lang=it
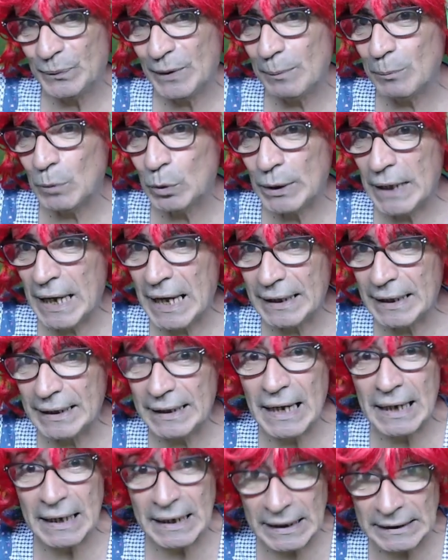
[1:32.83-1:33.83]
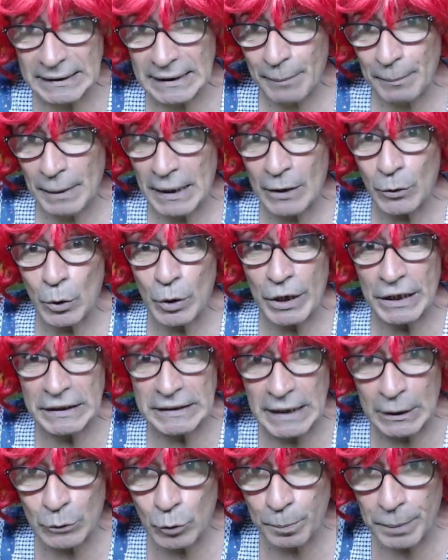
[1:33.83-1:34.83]
in mutanda a casa mia, non che è
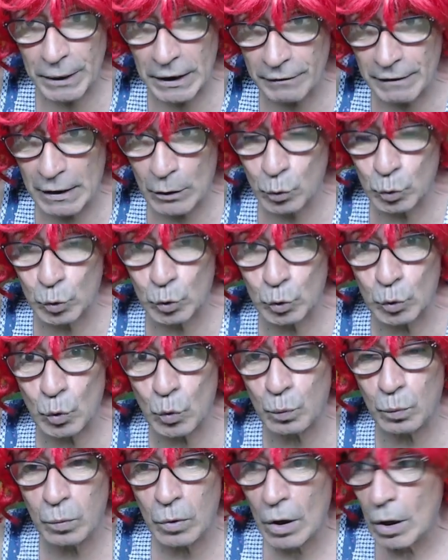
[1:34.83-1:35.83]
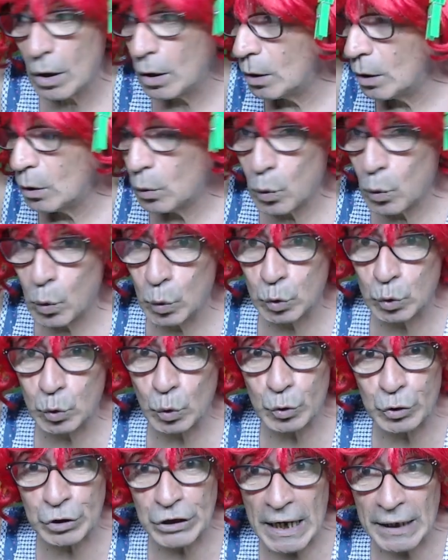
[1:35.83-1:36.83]
stato prima con questo con
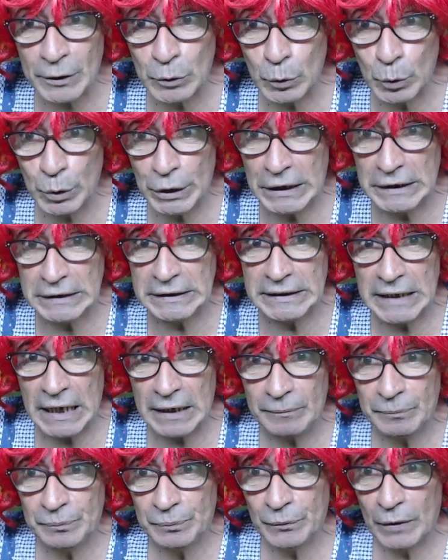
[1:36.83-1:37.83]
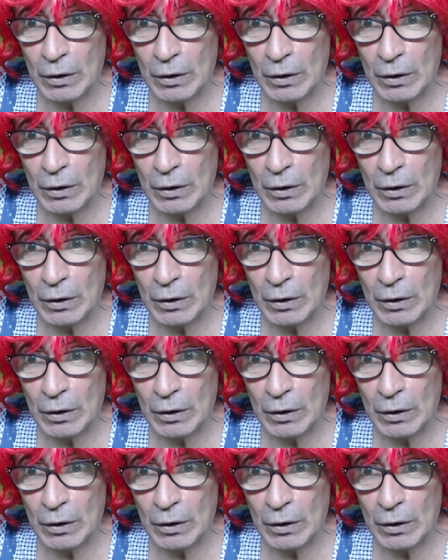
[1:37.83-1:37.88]
su sciame orencia,